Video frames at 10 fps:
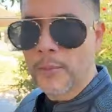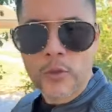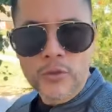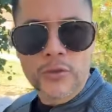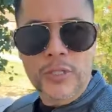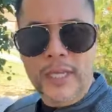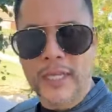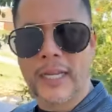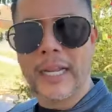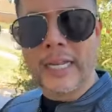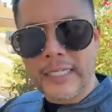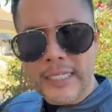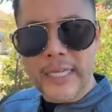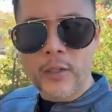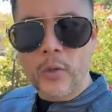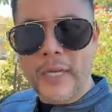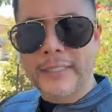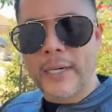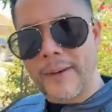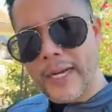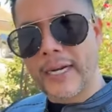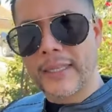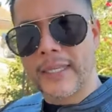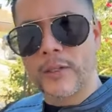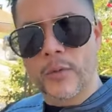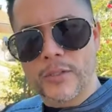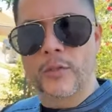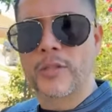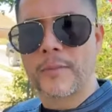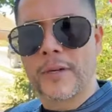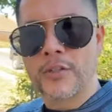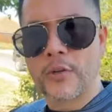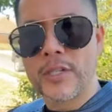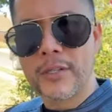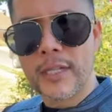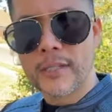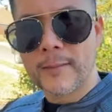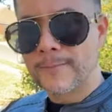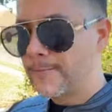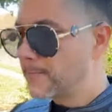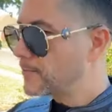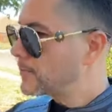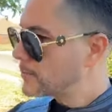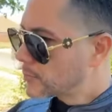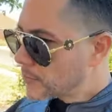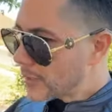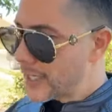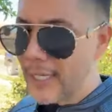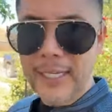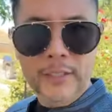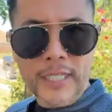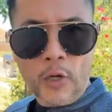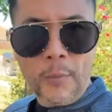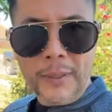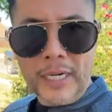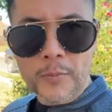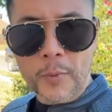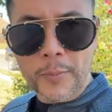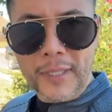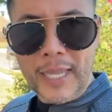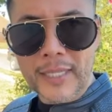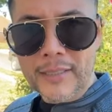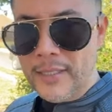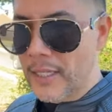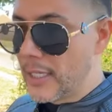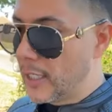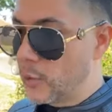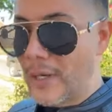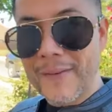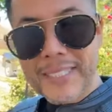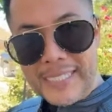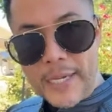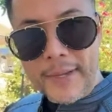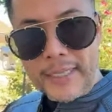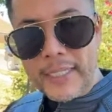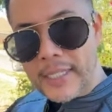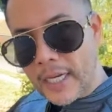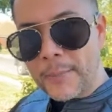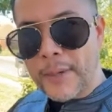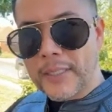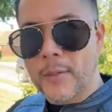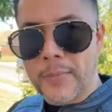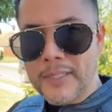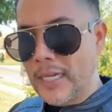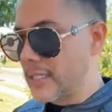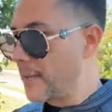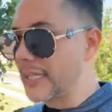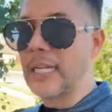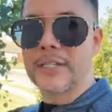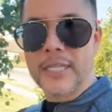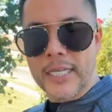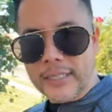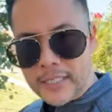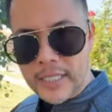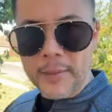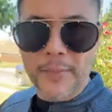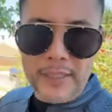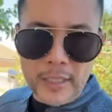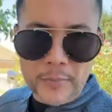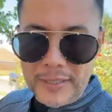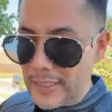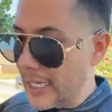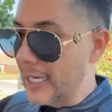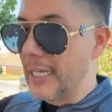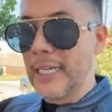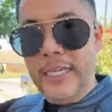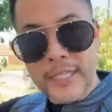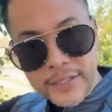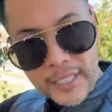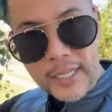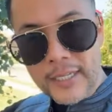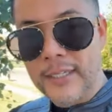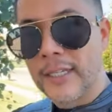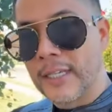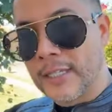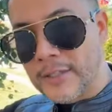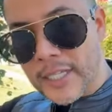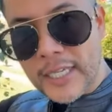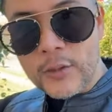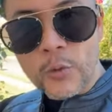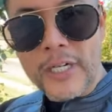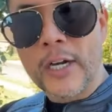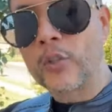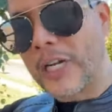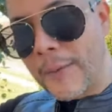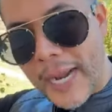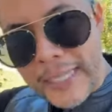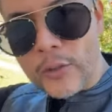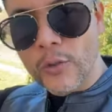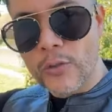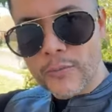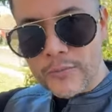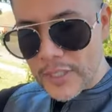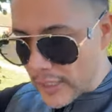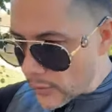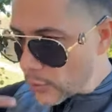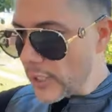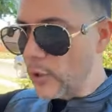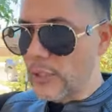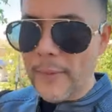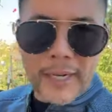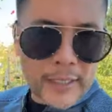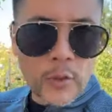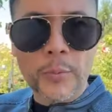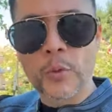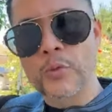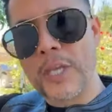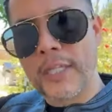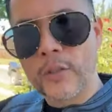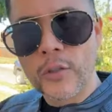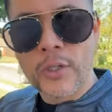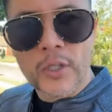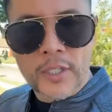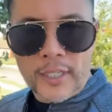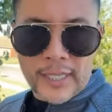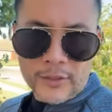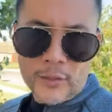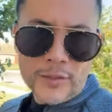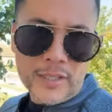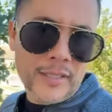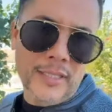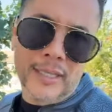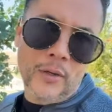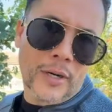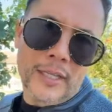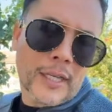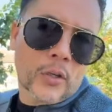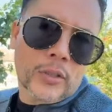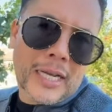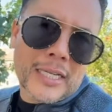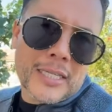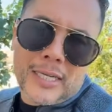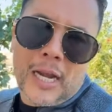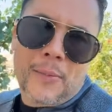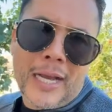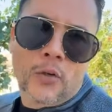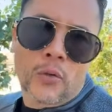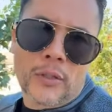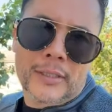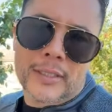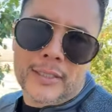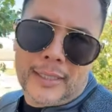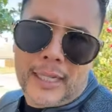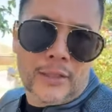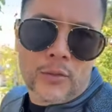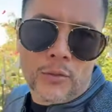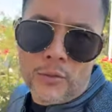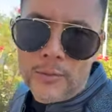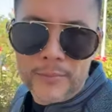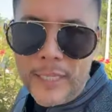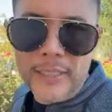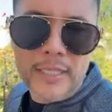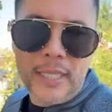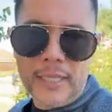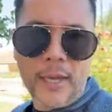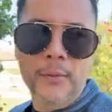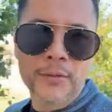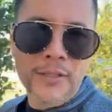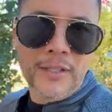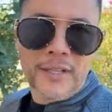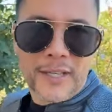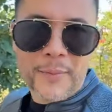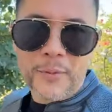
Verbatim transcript: ponemos eh, el dinero a trabajar de nuestros inversionistas, eh, se compran las propiedades, una vez que se vende se reparte el pastel, se vende el siguiente, se reparte el pastel y sigue, sigue tu dinero trabajando, ¿no? Sigue tu dinero trabajando, produciendo. Entonces, en lugar de que lo tengas en el banco, que te están dando 20 centavos